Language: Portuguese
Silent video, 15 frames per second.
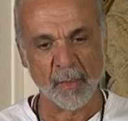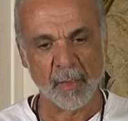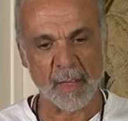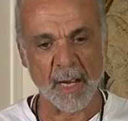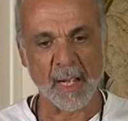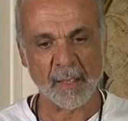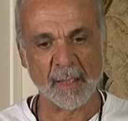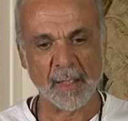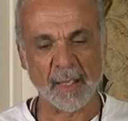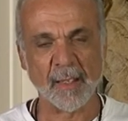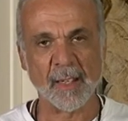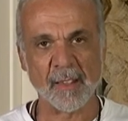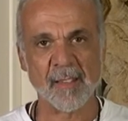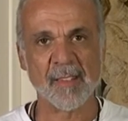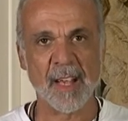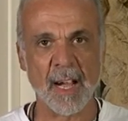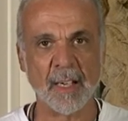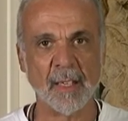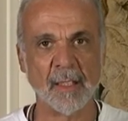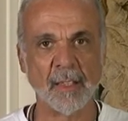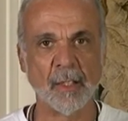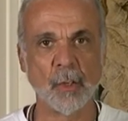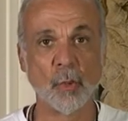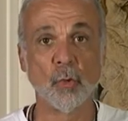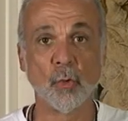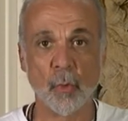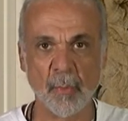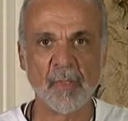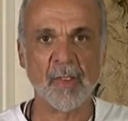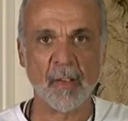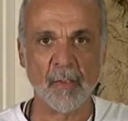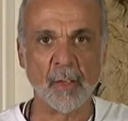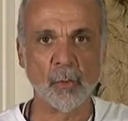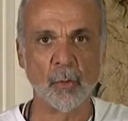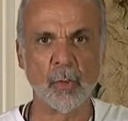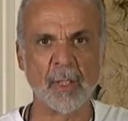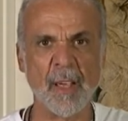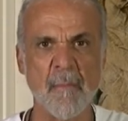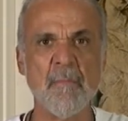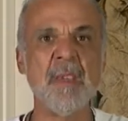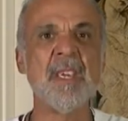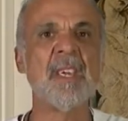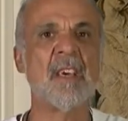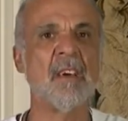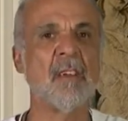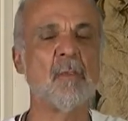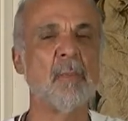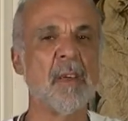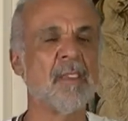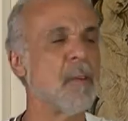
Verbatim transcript: trata da, da saga do observador, que é a minha experiência